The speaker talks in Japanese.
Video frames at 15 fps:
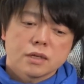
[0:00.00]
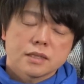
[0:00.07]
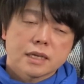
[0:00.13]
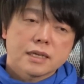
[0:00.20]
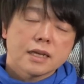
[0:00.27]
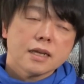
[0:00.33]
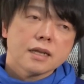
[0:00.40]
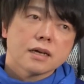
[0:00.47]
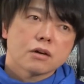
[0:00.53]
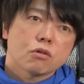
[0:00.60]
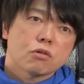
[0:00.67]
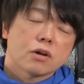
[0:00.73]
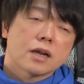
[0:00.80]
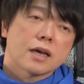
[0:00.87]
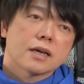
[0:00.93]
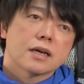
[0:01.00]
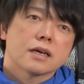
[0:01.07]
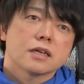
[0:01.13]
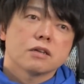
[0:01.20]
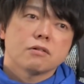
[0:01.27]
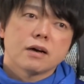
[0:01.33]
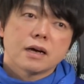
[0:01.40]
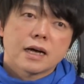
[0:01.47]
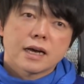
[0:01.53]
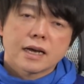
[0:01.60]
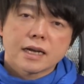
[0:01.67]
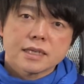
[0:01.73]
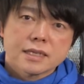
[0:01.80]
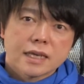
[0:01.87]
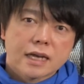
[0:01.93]
でイレギュラーが起こらない限りは上
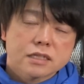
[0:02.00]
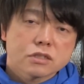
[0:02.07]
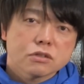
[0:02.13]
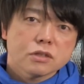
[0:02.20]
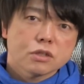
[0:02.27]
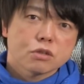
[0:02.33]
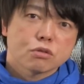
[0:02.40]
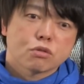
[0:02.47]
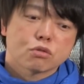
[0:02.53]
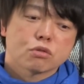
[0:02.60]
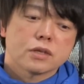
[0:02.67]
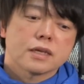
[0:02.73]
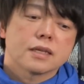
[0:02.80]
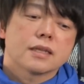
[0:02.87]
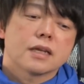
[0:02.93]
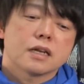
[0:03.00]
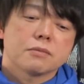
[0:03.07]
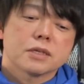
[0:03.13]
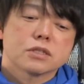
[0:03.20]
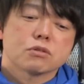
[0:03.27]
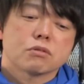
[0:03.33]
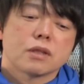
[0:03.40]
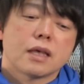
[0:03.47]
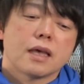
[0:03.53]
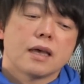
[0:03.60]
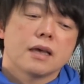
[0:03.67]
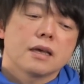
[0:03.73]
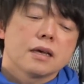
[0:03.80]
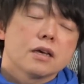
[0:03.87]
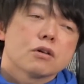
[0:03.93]
がりやすいということになりますの
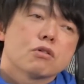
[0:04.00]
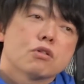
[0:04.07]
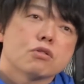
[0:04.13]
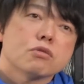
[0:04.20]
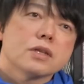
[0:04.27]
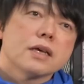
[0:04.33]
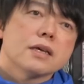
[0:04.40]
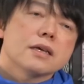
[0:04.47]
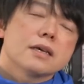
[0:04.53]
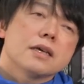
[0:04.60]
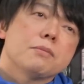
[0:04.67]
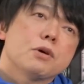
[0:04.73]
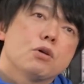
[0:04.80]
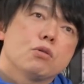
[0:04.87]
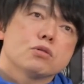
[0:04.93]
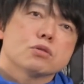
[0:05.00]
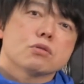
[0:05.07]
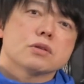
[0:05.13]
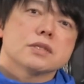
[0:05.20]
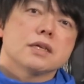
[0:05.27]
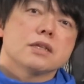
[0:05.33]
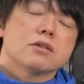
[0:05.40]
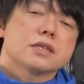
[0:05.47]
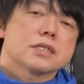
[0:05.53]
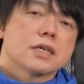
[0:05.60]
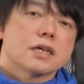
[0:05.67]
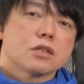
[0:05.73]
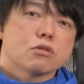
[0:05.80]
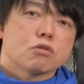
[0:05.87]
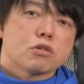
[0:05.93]
で、これをね、やっぱ法則性というのは
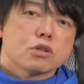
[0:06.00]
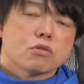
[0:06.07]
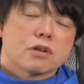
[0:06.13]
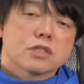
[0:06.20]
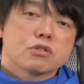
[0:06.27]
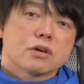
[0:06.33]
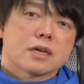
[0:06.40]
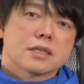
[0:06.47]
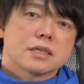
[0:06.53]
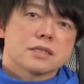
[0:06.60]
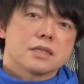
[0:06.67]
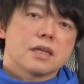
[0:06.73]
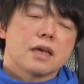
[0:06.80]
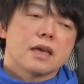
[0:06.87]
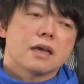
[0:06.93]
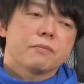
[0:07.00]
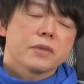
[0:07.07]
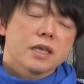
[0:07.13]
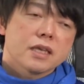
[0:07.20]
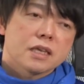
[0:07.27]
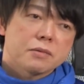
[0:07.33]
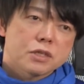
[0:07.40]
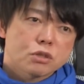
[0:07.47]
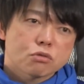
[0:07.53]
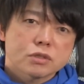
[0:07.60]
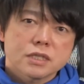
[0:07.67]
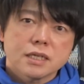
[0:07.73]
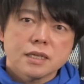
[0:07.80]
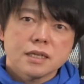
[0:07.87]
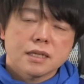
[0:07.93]
チャートの動きと同じような形で、やっぱ人の
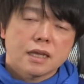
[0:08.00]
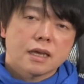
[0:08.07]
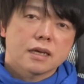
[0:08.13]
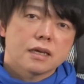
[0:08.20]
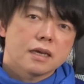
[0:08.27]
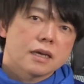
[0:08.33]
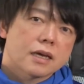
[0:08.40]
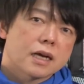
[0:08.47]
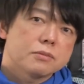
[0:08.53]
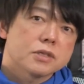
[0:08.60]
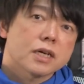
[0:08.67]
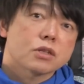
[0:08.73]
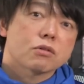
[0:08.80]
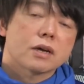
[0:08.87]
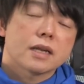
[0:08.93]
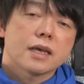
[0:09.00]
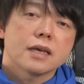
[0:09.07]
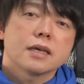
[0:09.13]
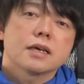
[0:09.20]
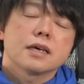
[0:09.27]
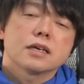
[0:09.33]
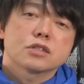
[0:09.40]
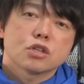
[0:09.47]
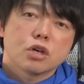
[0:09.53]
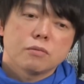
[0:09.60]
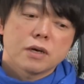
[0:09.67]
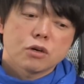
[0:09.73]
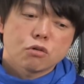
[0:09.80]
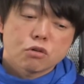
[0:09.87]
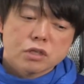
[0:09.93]
心理で株価とかね、相
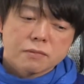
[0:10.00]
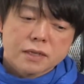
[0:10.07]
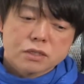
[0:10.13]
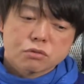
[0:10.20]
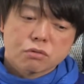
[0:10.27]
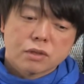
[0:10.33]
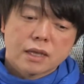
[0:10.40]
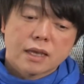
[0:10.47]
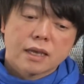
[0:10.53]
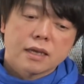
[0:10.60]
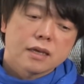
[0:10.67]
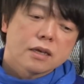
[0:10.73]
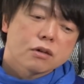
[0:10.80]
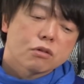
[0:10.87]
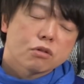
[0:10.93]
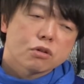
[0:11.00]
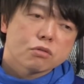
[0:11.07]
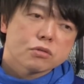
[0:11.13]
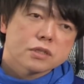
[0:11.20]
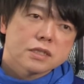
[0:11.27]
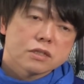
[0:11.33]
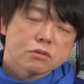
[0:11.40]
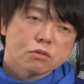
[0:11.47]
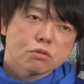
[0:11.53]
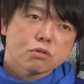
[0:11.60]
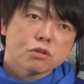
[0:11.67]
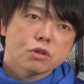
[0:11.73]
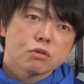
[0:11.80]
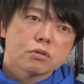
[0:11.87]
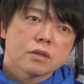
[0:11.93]
場は動きますので、これを知るこ
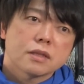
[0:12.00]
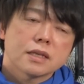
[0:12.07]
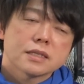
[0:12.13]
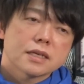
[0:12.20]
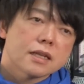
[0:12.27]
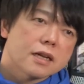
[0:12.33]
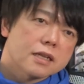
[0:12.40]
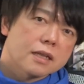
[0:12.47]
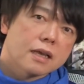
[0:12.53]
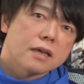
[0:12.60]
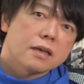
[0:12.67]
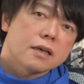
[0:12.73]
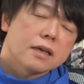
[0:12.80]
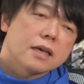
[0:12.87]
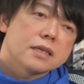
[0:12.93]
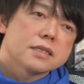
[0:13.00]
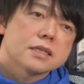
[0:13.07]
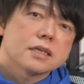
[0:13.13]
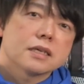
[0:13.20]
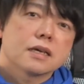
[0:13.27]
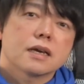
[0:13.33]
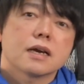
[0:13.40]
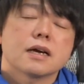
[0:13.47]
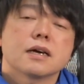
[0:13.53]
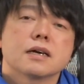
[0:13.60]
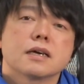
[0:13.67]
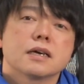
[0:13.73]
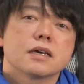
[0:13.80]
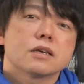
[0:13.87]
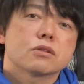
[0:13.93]
とによって、さらにね、資金
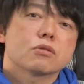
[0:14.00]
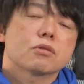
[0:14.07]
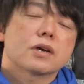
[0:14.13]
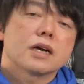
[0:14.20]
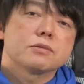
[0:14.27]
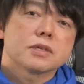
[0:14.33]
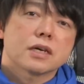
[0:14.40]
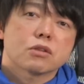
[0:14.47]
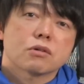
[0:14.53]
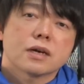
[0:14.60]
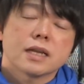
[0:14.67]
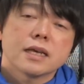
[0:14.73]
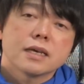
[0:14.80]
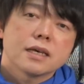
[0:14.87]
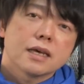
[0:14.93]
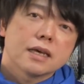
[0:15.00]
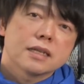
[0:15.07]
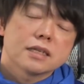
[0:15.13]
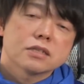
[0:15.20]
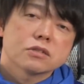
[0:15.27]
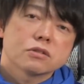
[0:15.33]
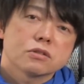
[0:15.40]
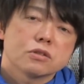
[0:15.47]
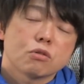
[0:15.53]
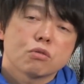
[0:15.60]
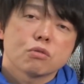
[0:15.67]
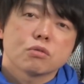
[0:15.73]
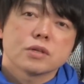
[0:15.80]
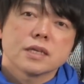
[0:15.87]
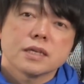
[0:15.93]
が、えー、と株価とかね、リスクの
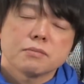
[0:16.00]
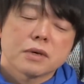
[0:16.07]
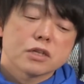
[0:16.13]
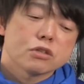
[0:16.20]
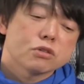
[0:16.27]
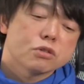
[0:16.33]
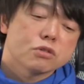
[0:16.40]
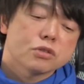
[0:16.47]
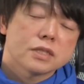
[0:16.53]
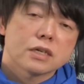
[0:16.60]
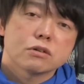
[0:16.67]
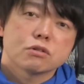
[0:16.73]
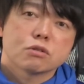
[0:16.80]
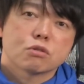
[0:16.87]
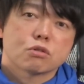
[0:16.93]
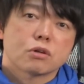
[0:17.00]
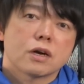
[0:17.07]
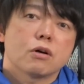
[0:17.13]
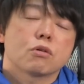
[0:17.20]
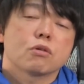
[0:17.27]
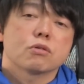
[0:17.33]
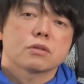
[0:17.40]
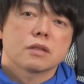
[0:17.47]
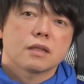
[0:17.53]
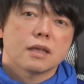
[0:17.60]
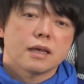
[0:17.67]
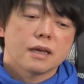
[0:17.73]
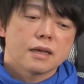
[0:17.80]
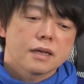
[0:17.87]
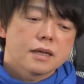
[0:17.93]
方に、まあま流入してくるってことが起こっ
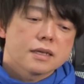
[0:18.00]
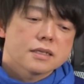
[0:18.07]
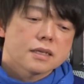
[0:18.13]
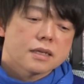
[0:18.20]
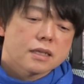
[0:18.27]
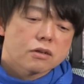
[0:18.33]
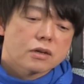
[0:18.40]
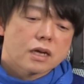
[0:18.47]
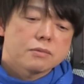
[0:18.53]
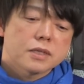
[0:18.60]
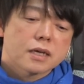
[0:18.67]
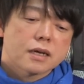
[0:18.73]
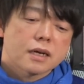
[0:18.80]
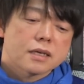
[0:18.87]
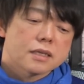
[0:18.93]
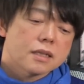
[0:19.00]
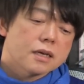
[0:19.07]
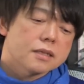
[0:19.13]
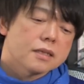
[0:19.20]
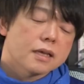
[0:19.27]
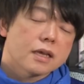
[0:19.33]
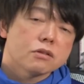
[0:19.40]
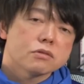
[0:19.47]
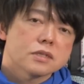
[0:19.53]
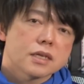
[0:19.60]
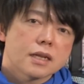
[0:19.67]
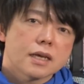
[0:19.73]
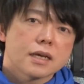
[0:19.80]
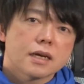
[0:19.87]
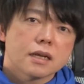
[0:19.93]
て、さらなる株高が期待できるん
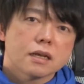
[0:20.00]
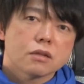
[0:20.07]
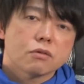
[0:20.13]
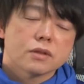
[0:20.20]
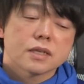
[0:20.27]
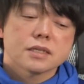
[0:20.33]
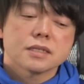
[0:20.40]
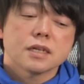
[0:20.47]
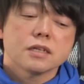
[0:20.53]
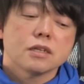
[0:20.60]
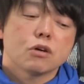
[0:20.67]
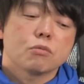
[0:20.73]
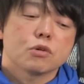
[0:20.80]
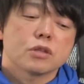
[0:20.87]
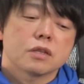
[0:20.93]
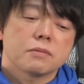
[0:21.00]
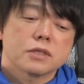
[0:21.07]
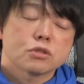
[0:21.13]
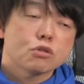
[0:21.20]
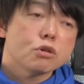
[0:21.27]
じゃないかなと私なりには思ってます。